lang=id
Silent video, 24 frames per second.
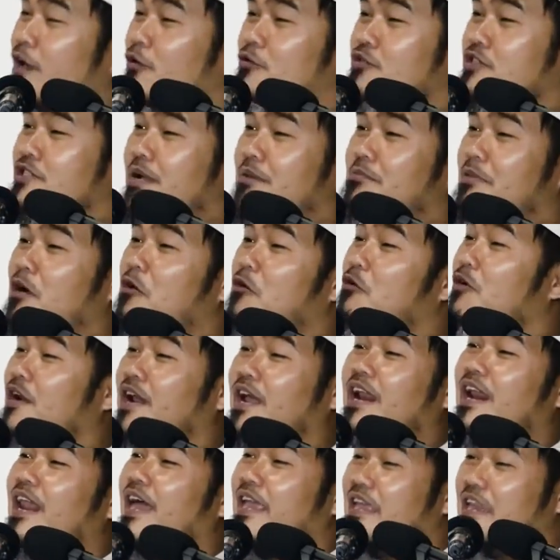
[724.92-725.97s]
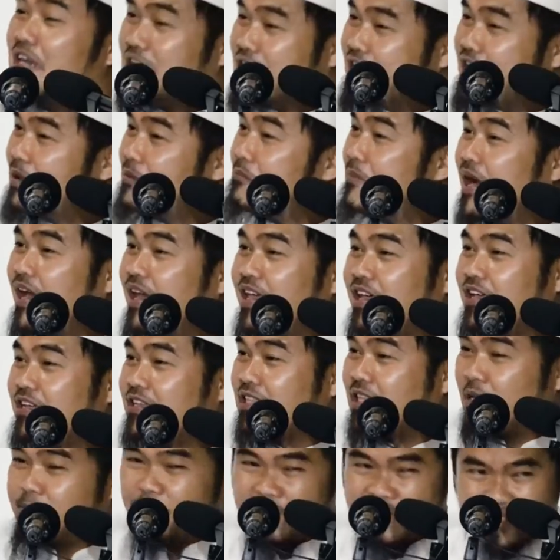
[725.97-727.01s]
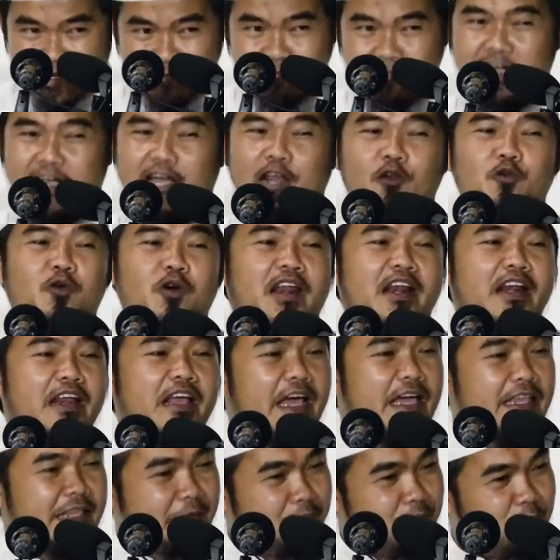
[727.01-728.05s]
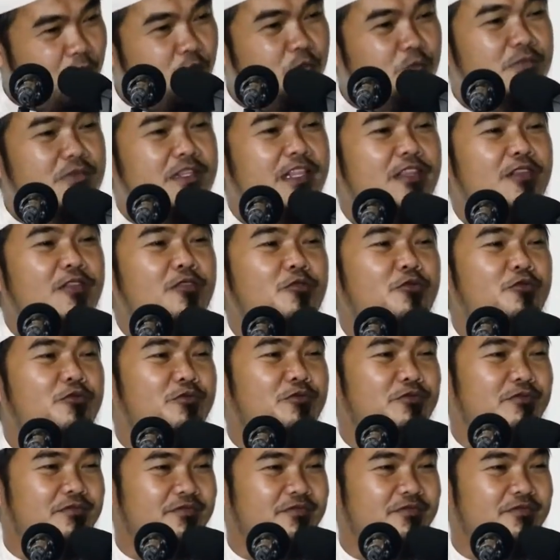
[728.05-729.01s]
kalau sama orang lain dia baik, tapi sama keluarganya belum tentu.